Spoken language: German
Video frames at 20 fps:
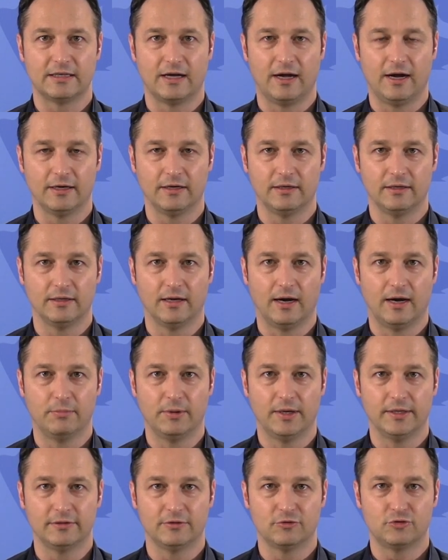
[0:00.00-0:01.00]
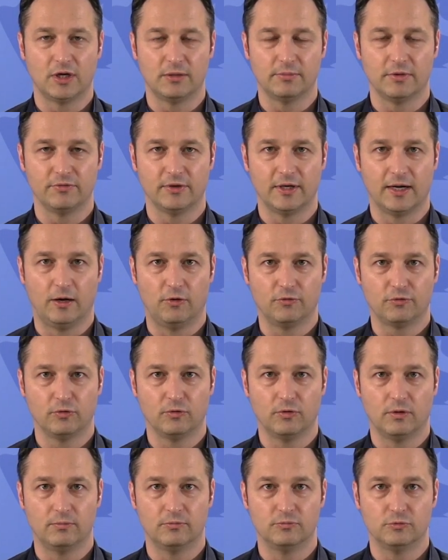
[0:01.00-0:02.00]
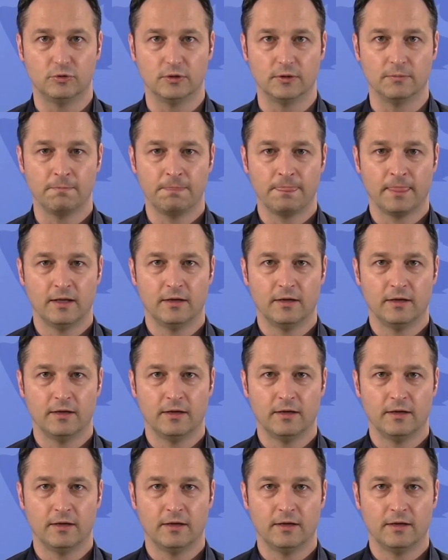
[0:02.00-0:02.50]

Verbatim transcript: Tagen die Arbeiten scheinbar wieder aufgenommen wurden